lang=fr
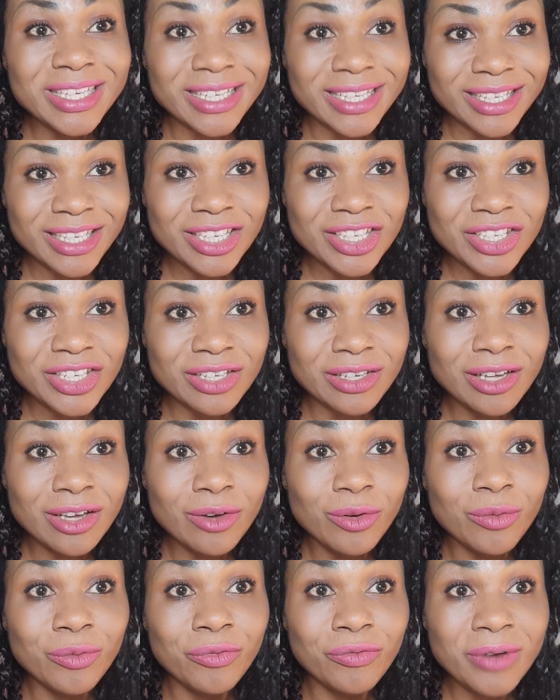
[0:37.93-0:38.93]
riche
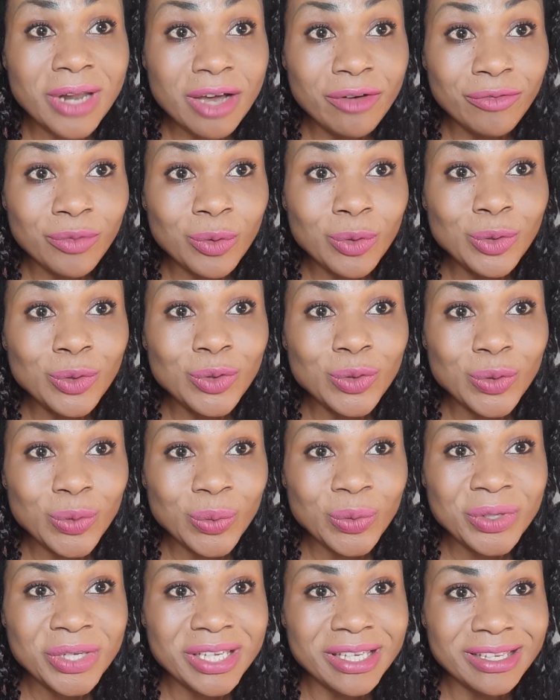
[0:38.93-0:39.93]
en
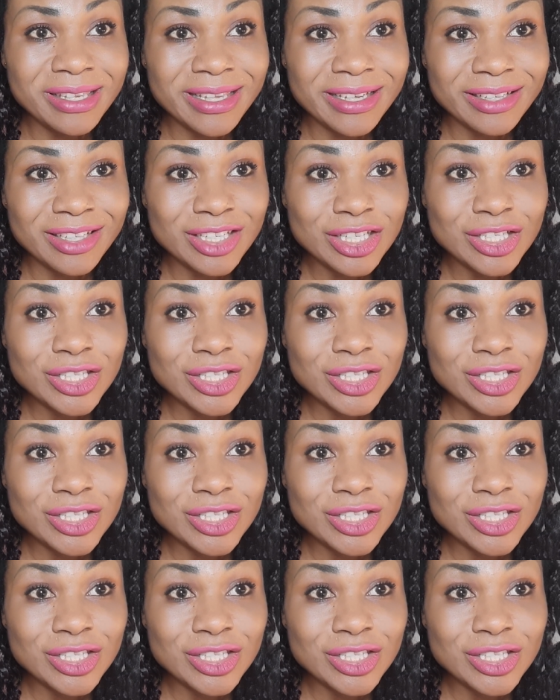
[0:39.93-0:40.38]
flavonoïdes.